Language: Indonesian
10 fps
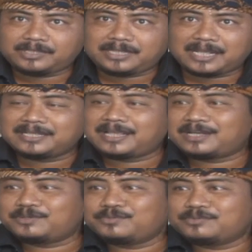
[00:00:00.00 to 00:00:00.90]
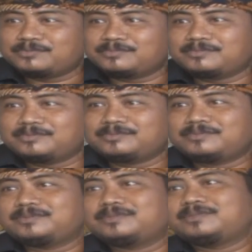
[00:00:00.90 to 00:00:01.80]
yang diadu
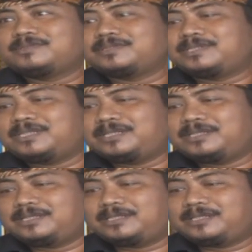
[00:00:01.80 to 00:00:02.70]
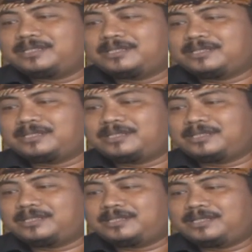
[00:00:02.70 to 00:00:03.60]
di
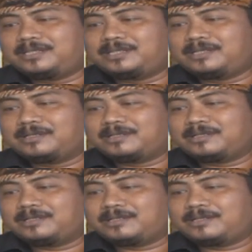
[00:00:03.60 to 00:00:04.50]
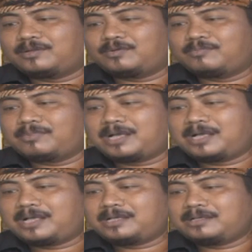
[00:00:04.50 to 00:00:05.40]
di, di uh, eh, lomba uh,